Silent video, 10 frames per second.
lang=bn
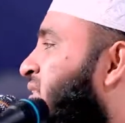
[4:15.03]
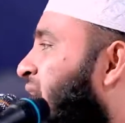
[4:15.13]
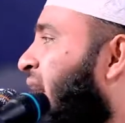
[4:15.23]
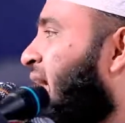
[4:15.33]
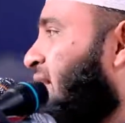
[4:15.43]

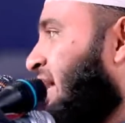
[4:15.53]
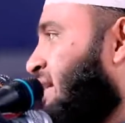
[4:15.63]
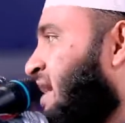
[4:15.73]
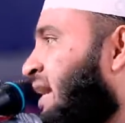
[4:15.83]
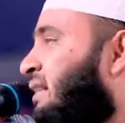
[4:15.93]
জাকাত দেই
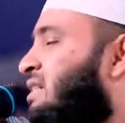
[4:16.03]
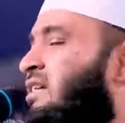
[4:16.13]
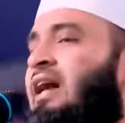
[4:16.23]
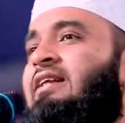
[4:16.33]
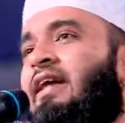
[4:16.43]
জাকাতে
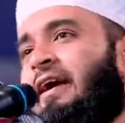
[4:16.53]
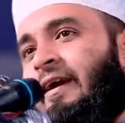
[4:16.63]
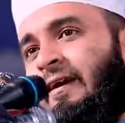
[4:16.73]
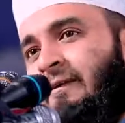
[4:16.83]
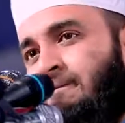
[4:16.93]
শাড়ি দেই
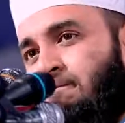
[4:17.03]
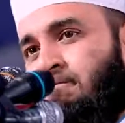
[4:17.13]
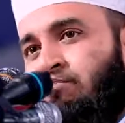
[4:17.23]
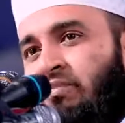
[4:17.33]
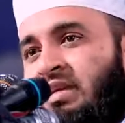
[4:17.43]

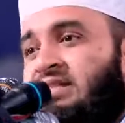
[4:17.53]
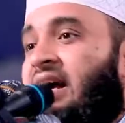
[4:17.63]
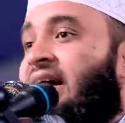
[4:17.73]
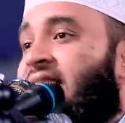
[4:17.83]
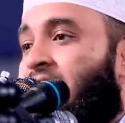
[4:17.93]

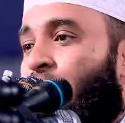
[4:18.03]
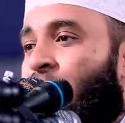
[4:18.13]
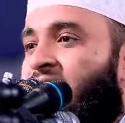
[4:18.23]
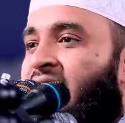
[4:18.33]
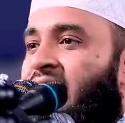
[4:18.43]
জাকাতের
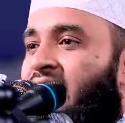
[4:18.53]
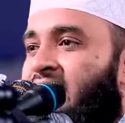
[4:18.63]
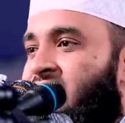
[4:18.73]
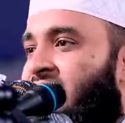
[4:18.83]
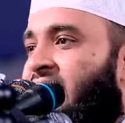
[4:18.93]
লুঙ্গি দেই
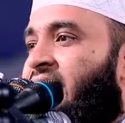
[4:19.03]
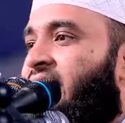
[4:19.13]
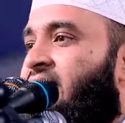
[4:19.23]
আছে না নাই